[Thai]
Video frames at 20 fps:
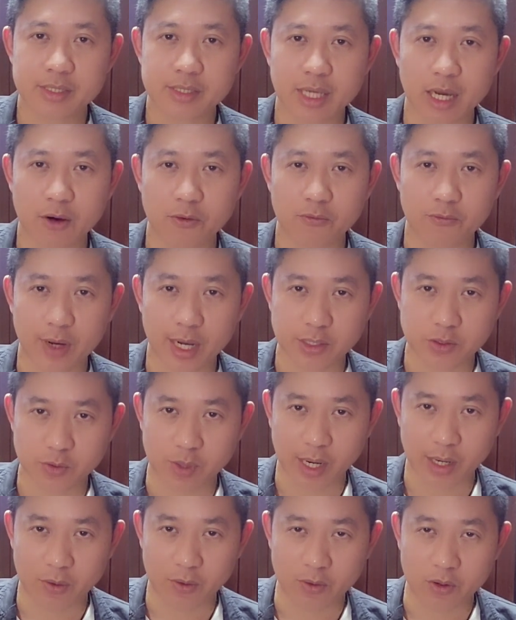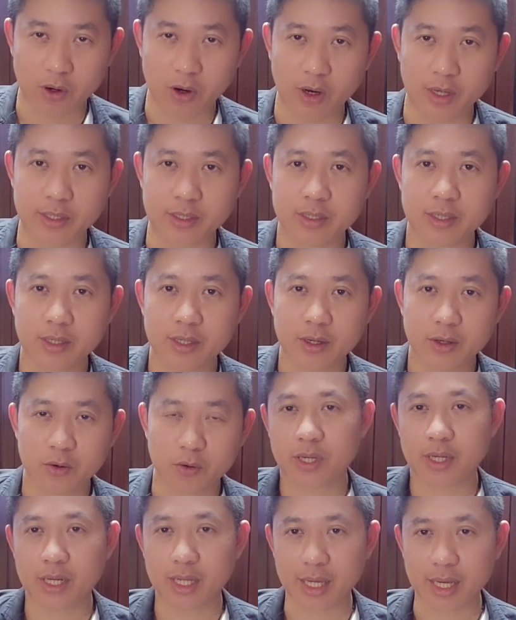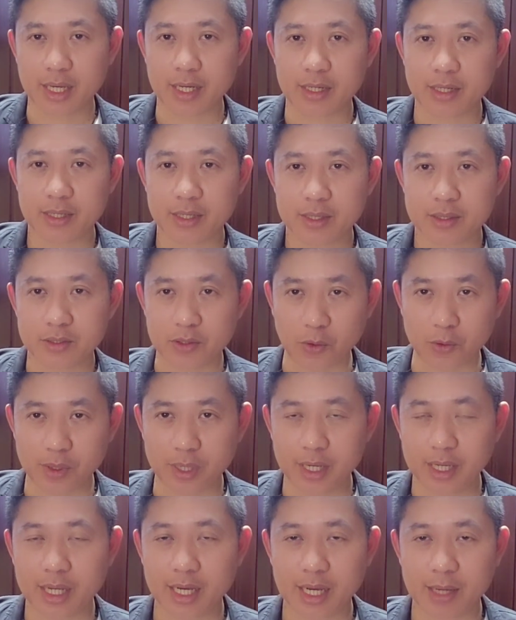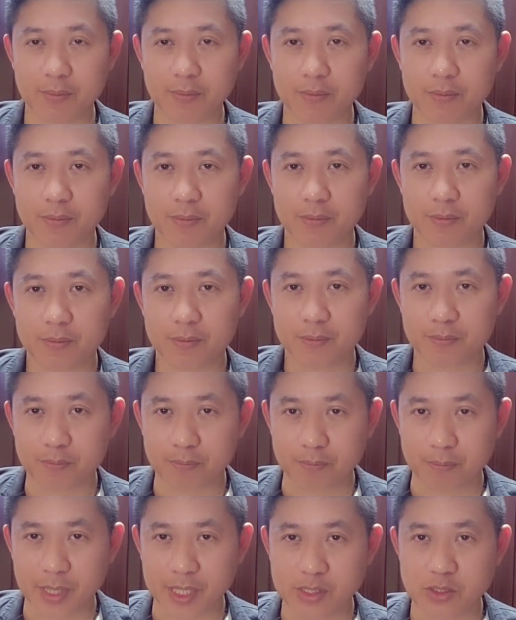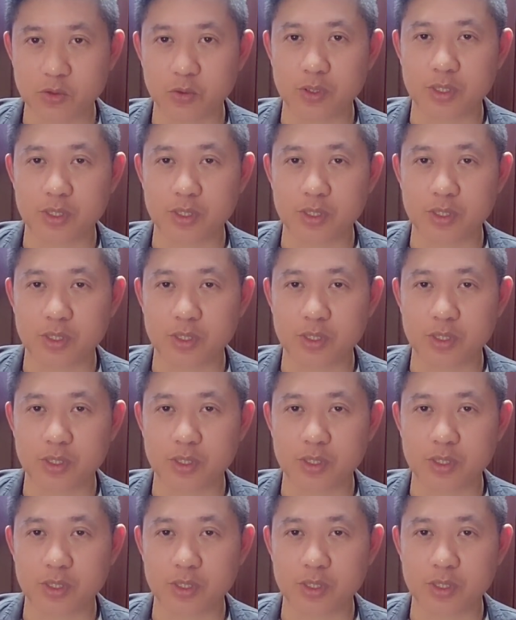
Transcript: เจ้าฟ้าจุฬาลงกรณ์ เพราะฉะนั้นเนี่ยตรงนี้นะครับเป็น